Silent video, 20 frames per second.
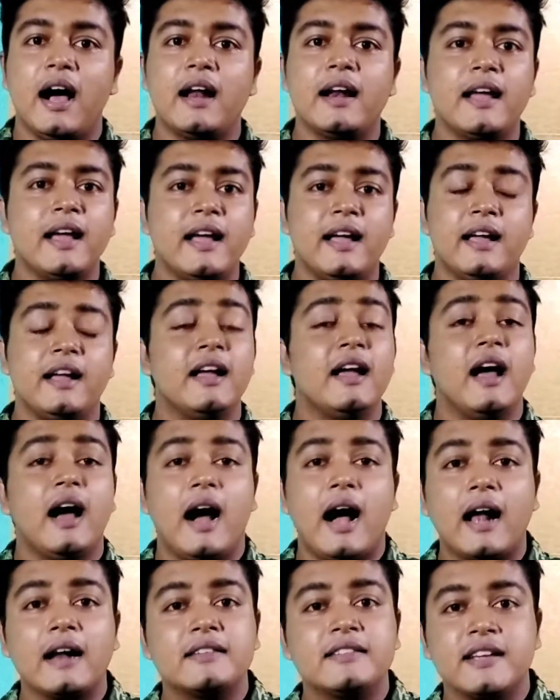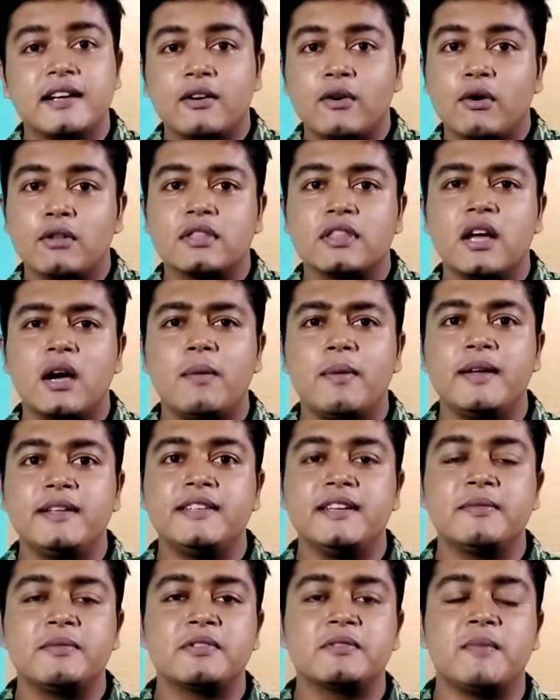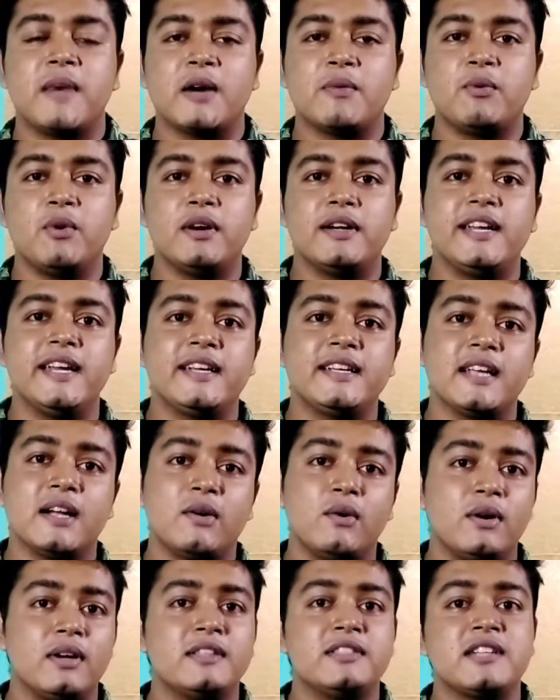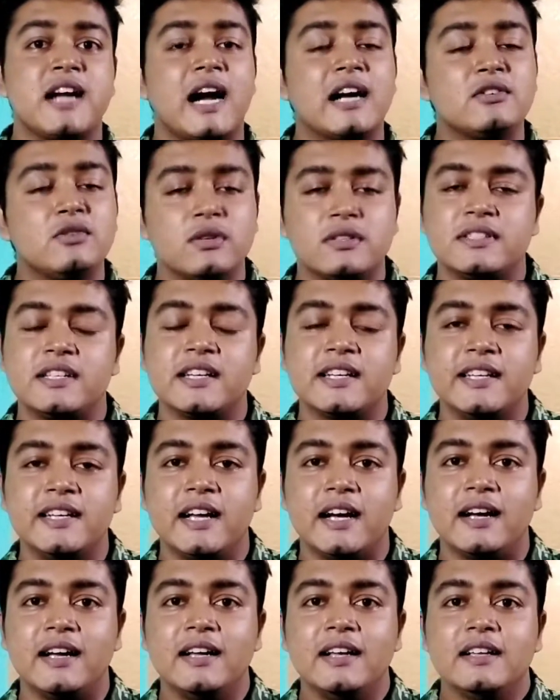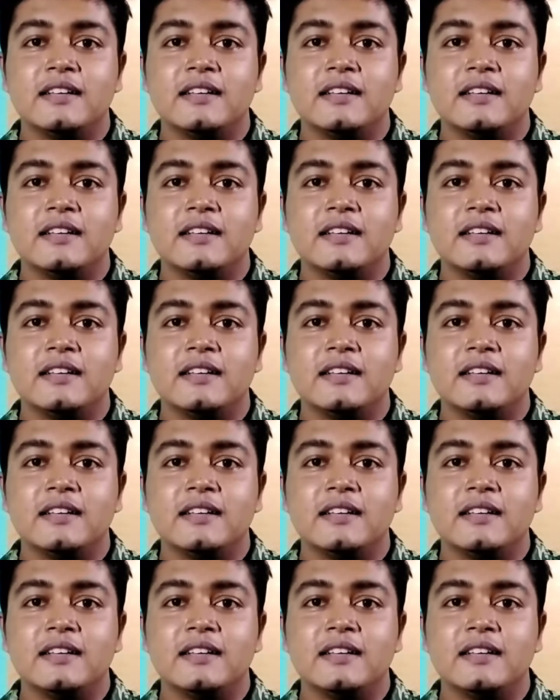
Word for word: আর হ্যাঁ আর চেক করতে হবে যে স্মার্টফোন ঠিকঠাক করে চার্জ হচ্ছে কি না